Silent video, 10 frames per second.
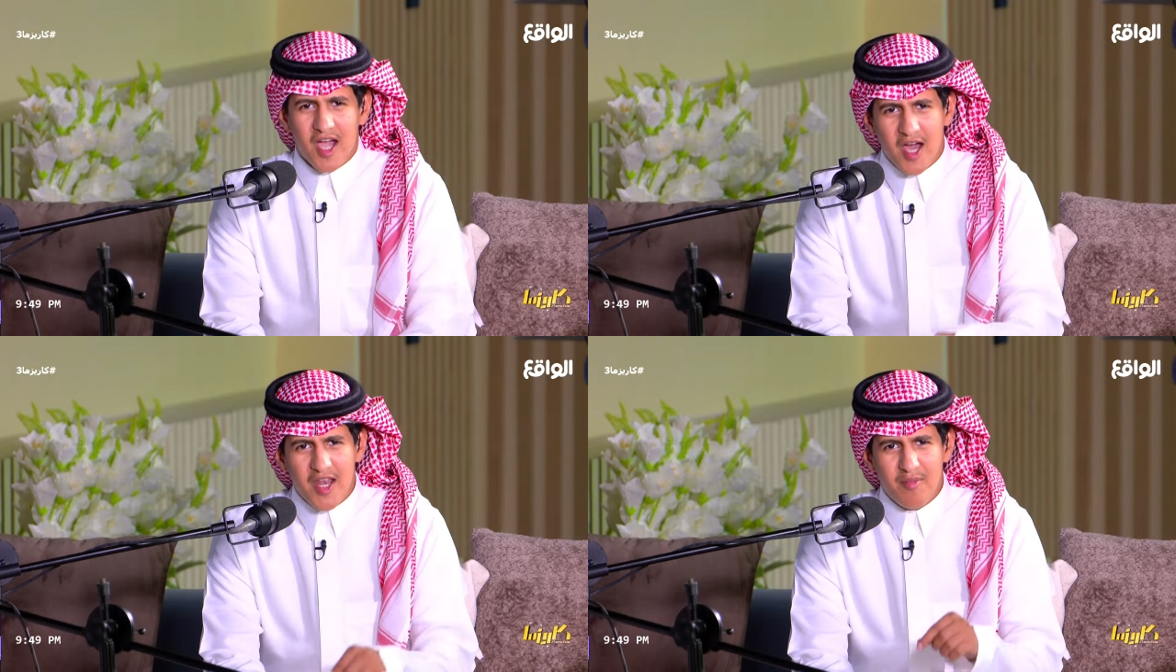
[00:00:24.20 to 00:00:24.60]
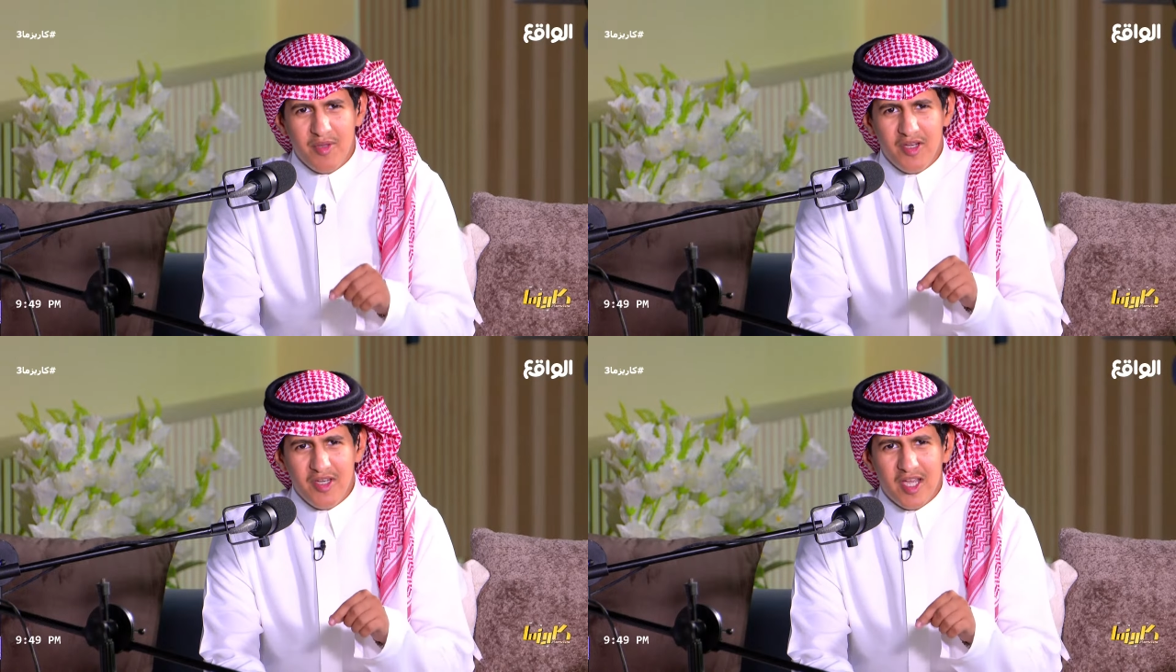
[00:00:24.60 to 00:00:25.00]
انا
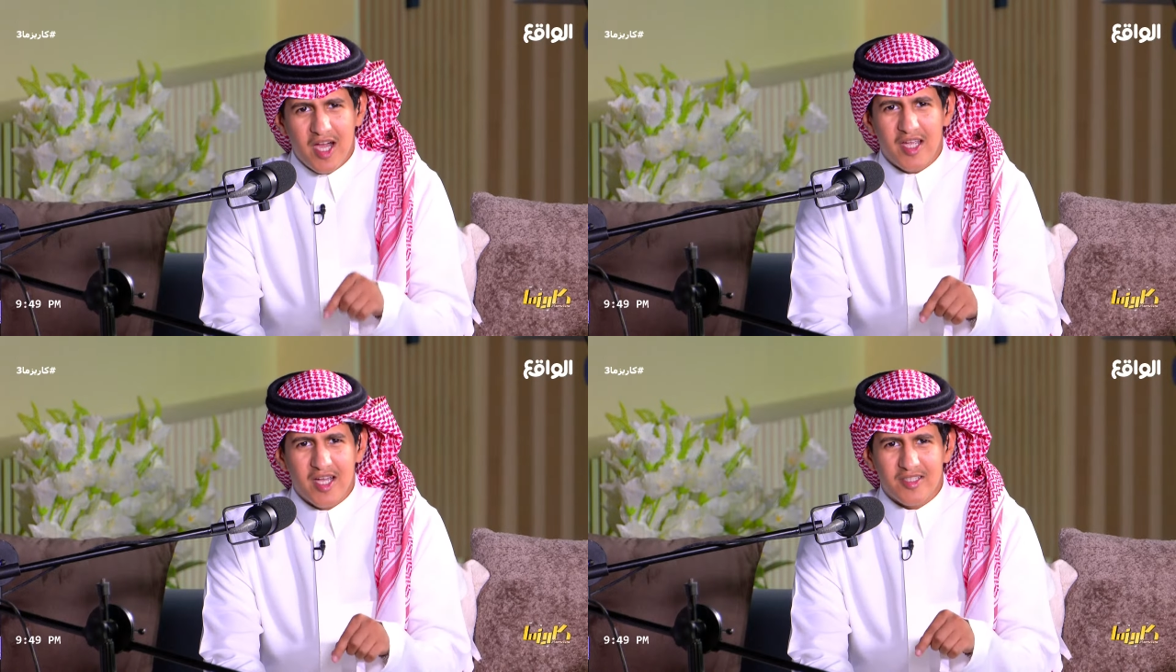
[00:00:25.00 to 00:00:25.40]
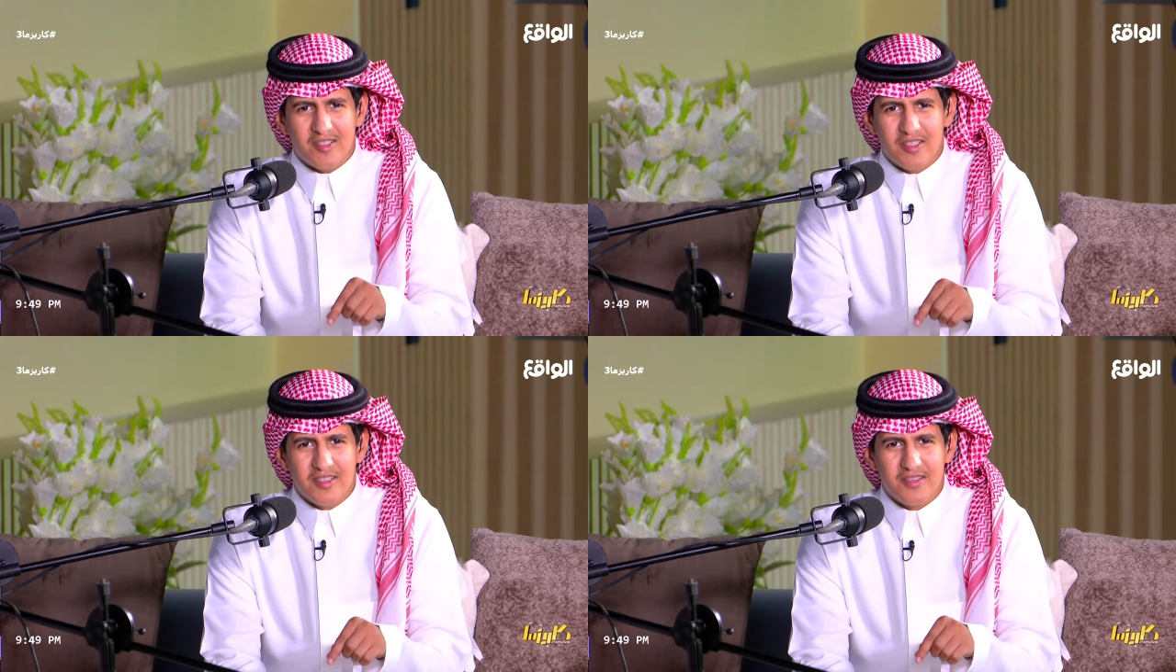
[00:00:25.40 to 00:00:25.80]
من
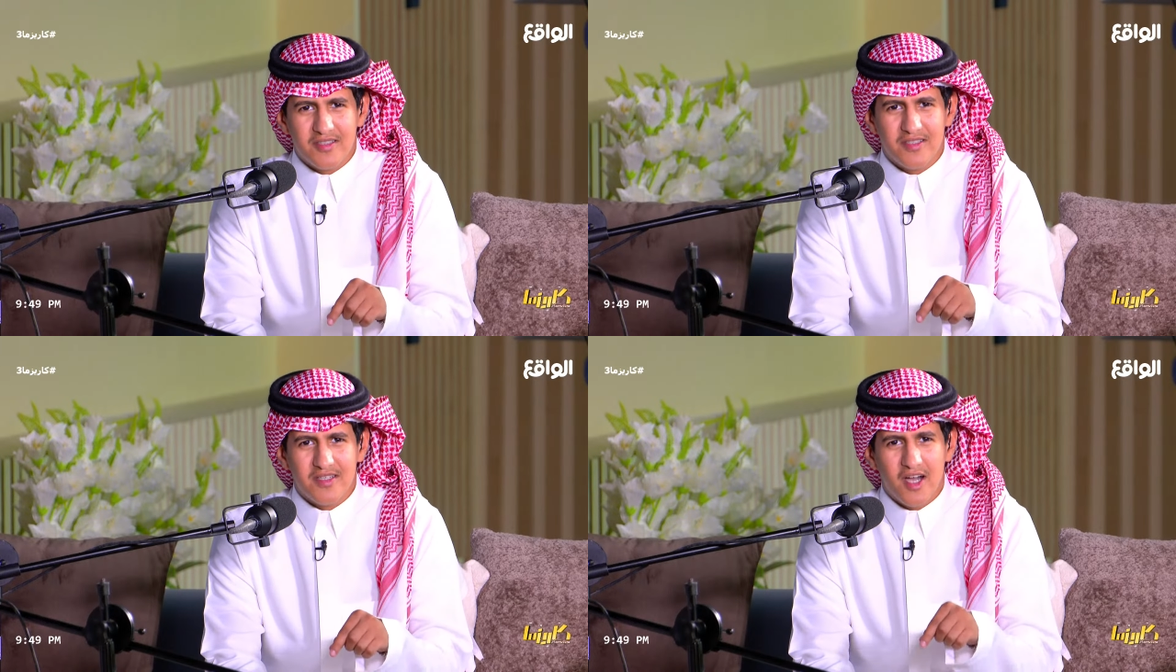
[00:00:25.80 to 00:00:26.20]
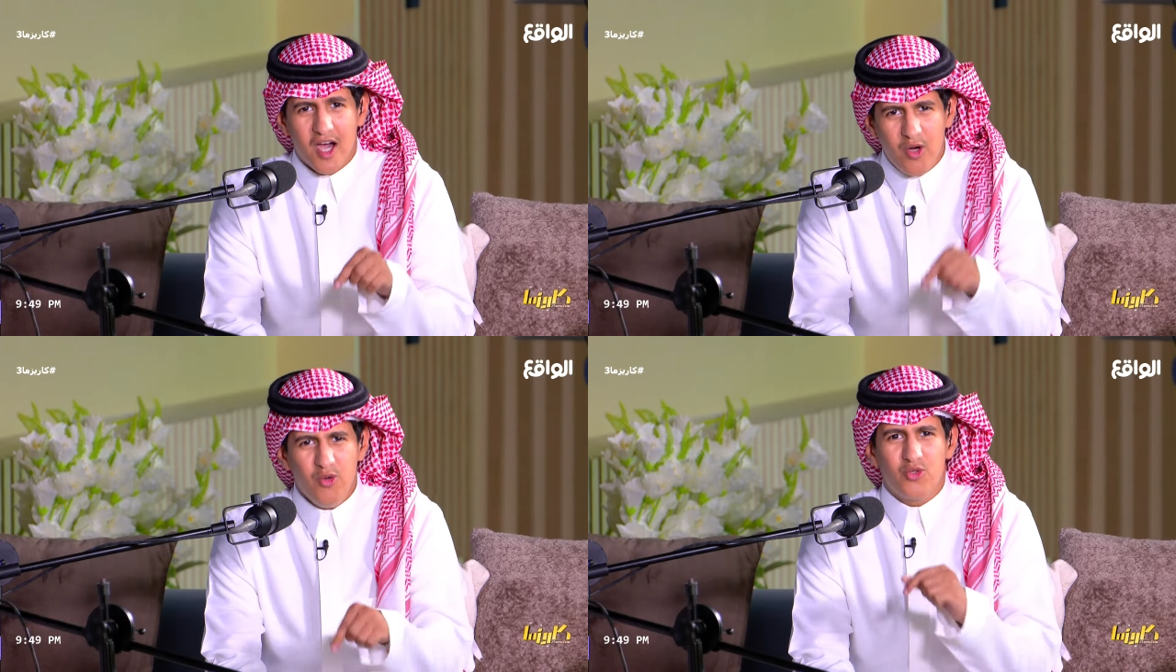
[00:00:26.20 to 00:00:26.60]
نهاياتي
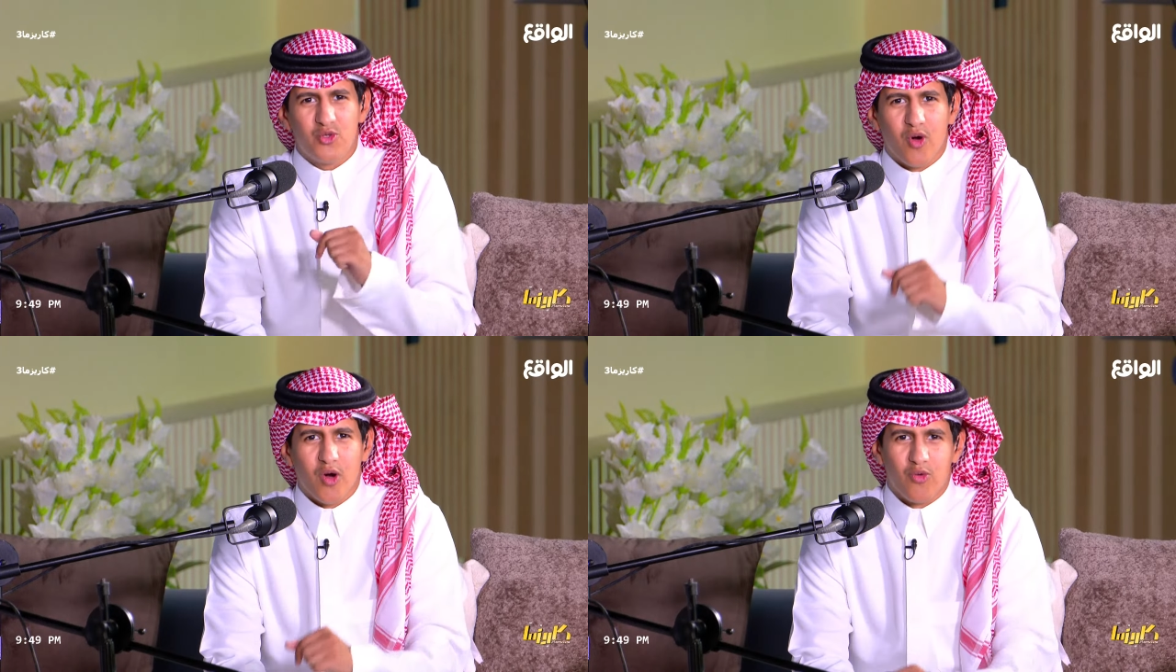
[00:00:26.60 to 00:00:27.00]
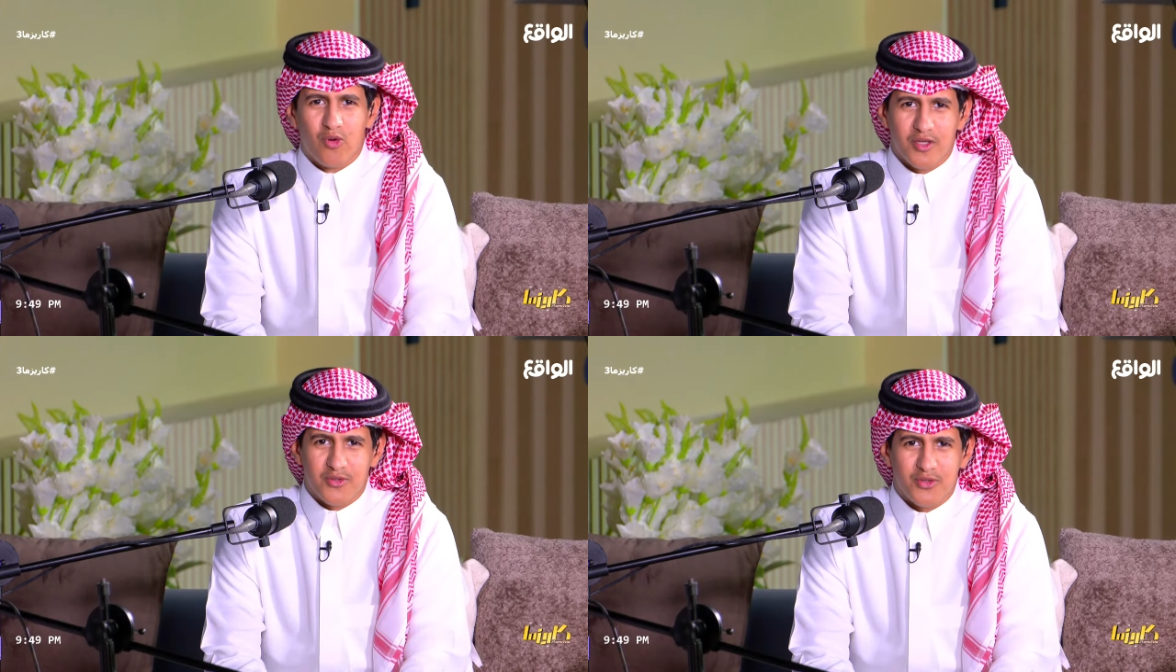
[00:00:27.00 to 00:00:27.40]
اعود
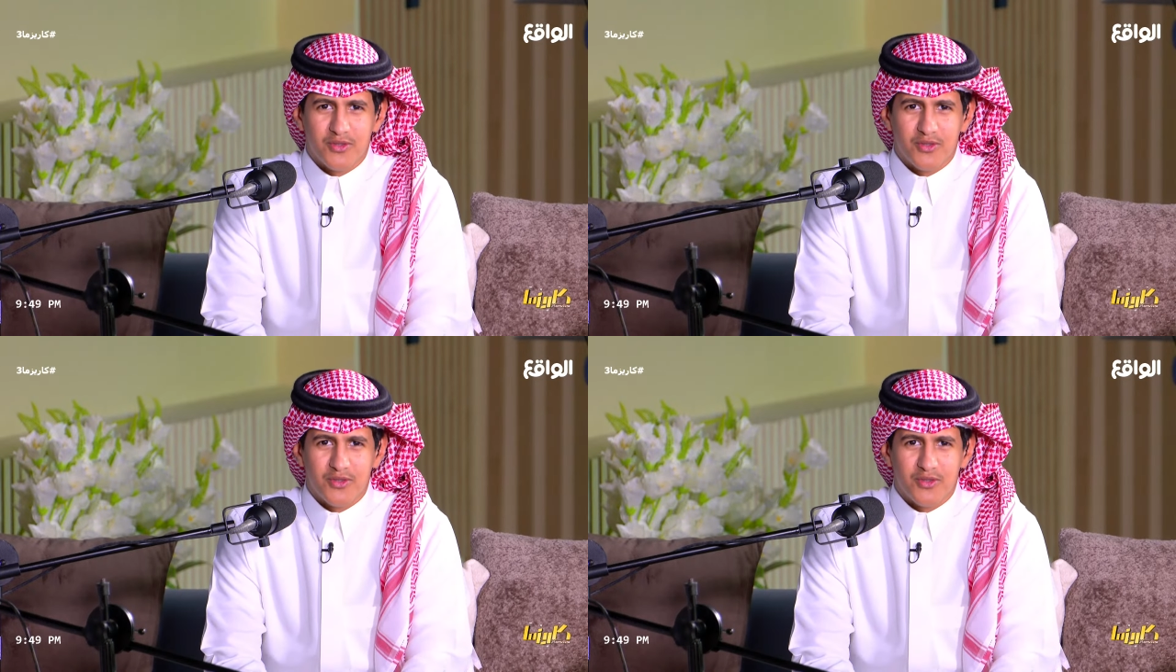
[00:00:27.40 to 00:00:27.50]
واولد